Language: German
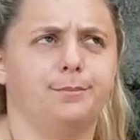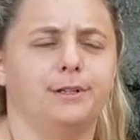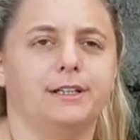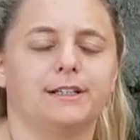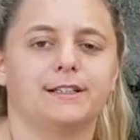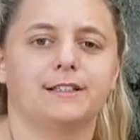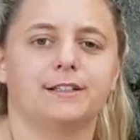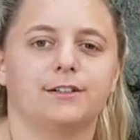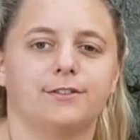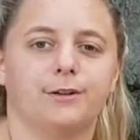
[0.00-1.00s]

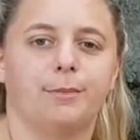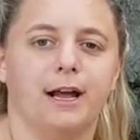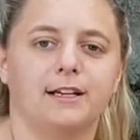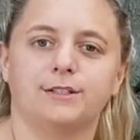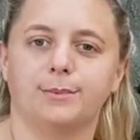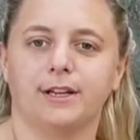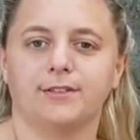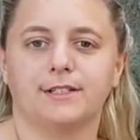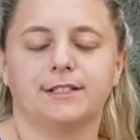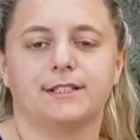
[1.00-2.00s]
billigste vom Eisbecher,
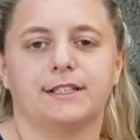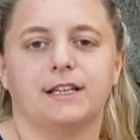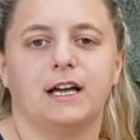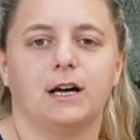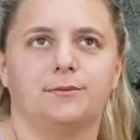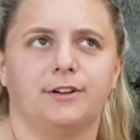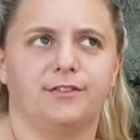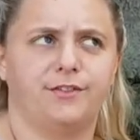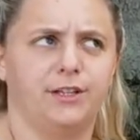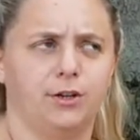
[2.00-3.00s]
was ich gesehen habe, war
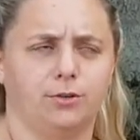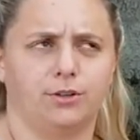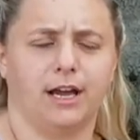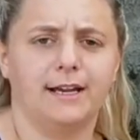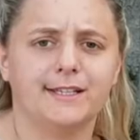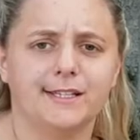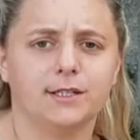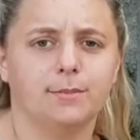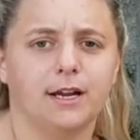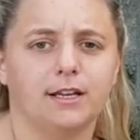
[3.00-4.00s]
4,30 Euro,
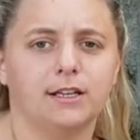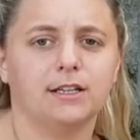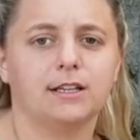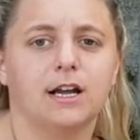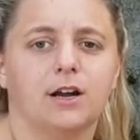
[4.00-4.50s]
meine ich.